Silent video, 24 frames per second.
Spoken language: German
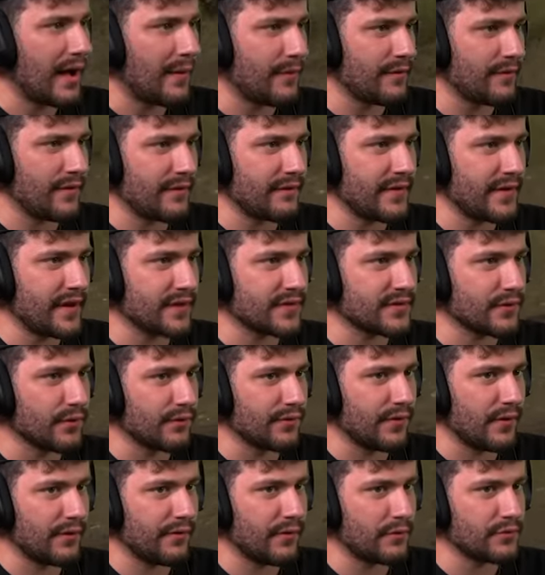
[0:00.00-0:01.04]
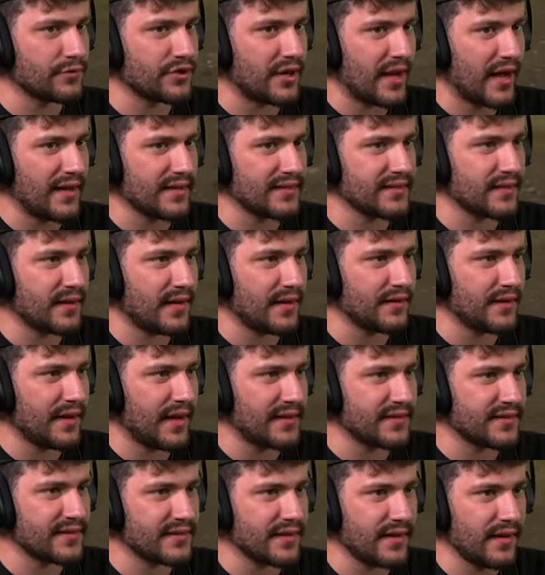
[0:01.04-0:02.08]
Aber wenn wir jetzt so vom Straßenrand
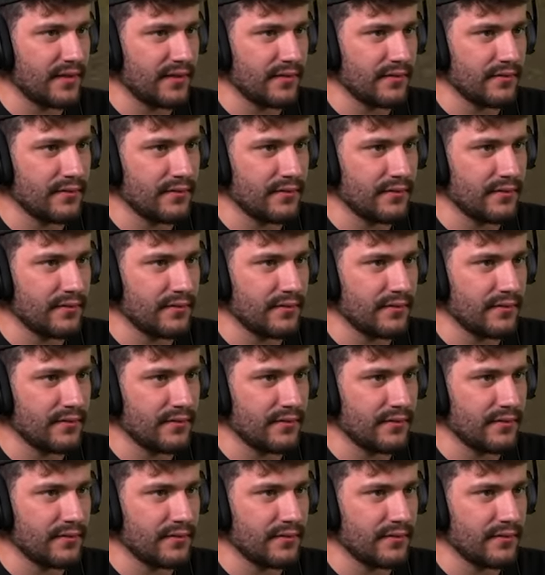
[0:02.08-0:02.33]
eins sehen...